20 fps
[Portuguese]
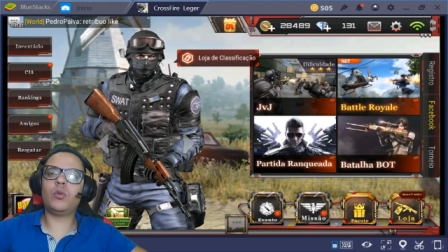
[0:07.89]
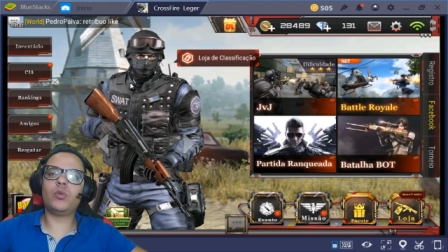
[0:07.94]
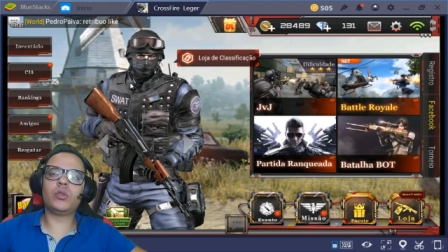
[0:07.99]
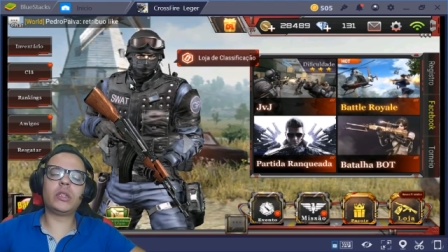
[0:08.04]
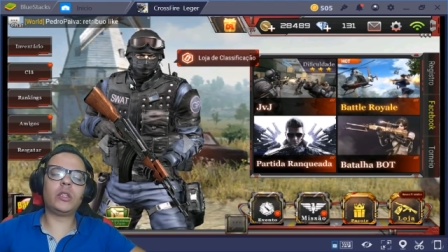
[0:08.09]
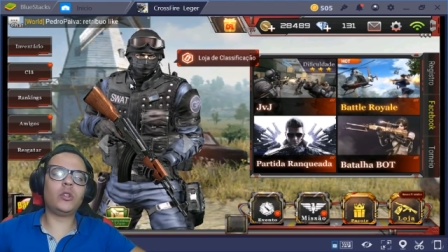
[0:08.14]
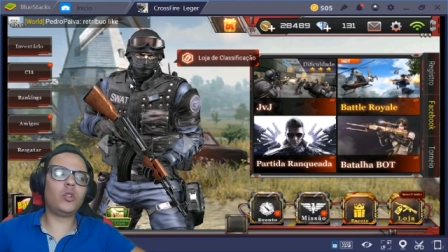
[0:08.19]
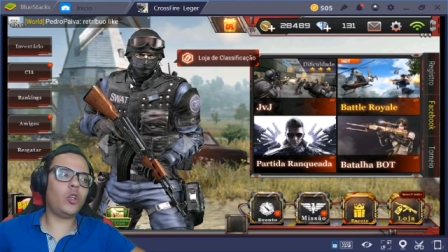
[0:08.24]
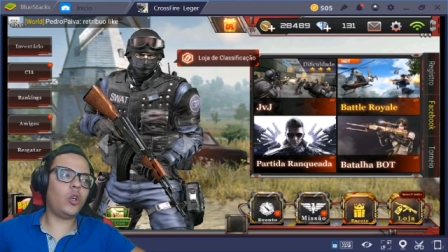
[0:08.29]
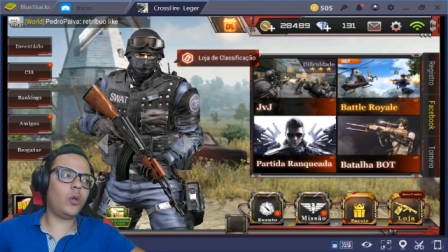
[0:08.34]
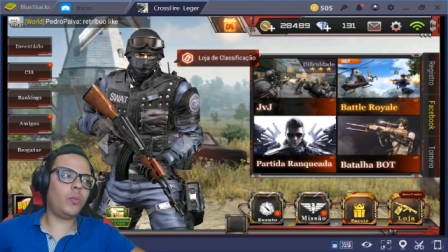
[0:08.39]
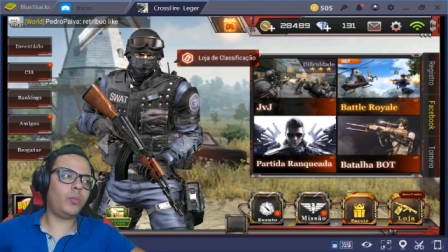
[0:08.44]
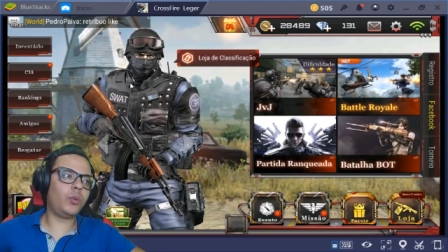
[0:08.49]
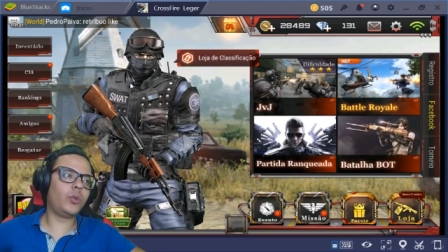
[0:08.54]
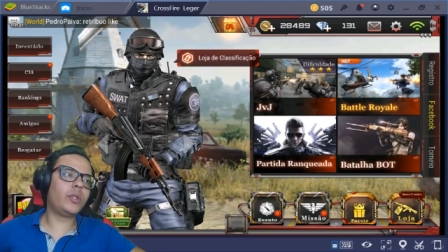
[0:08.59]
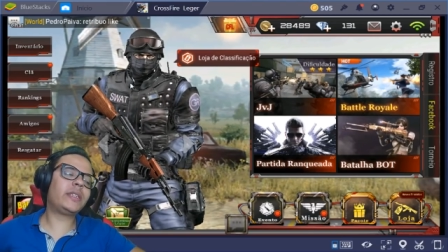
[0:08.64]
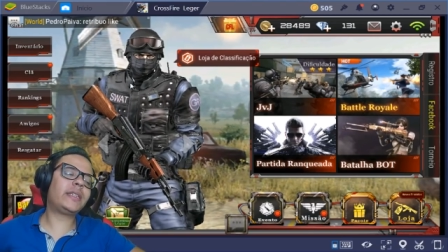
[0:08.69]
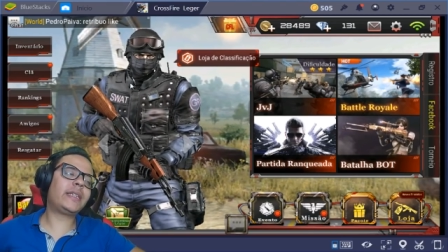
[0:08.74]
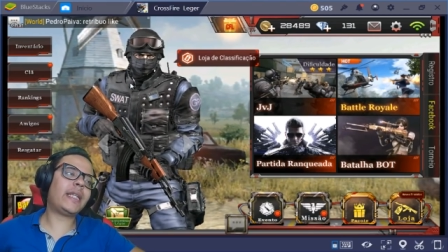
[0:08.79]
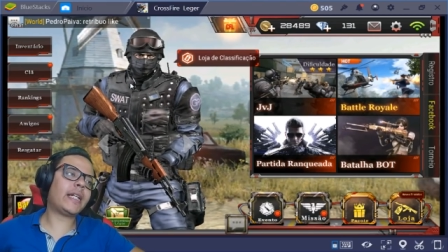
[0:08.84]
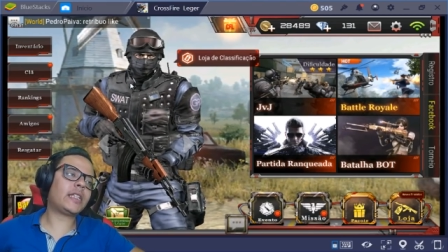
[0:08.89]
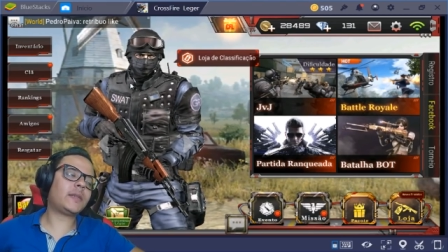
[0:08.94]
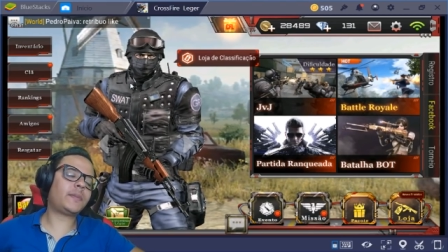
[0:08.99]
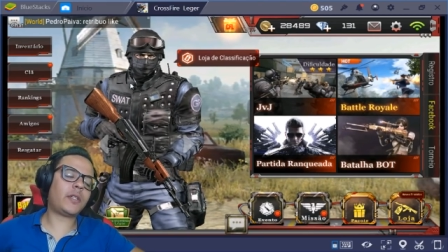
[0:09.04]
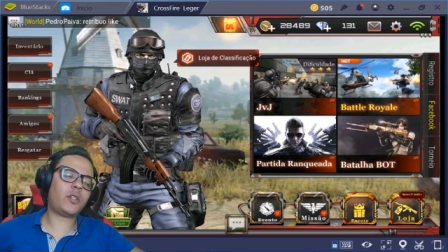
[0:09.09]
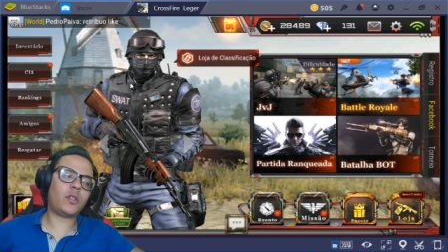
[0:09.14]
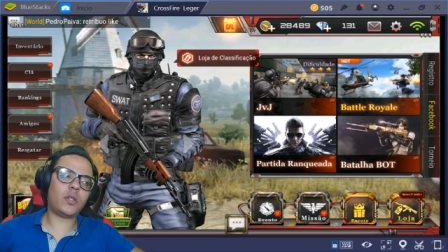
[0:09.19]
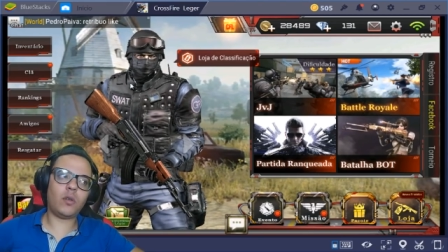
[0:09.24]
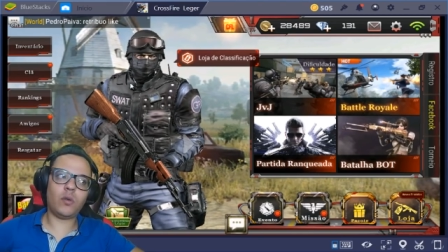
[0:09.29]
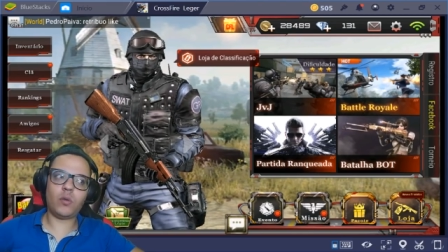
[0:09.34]
usando o BlueStacks
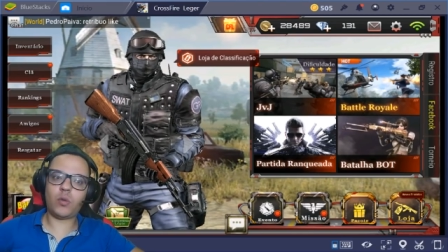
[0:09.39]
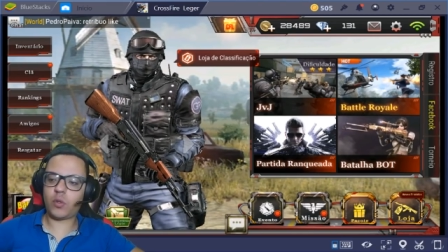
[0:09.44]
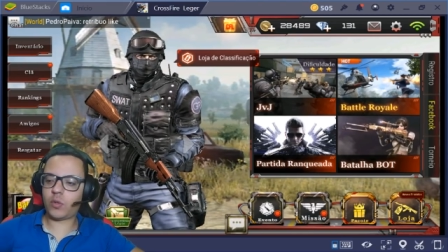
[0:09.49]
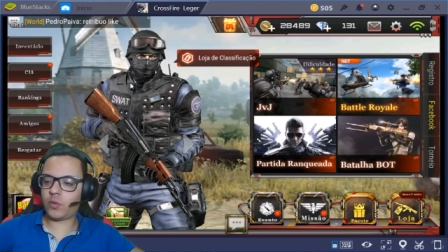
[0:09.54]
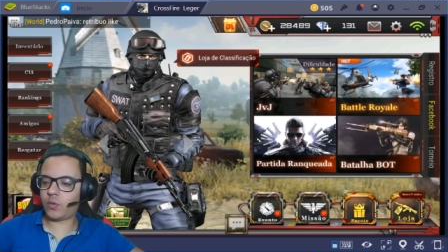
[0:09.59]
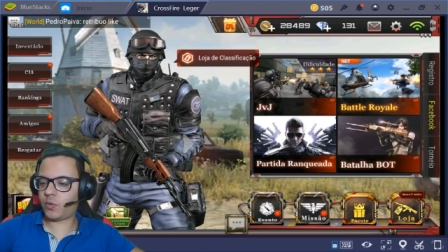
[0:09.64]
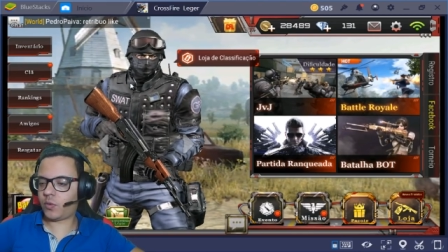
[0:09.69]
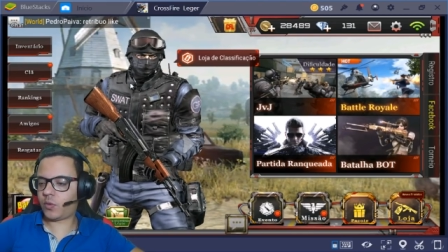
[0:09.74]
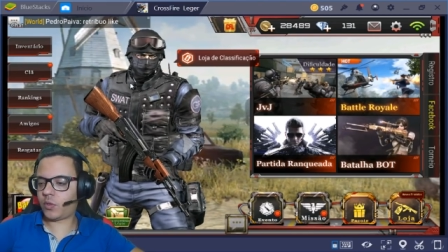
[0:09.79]
para jogar o, o,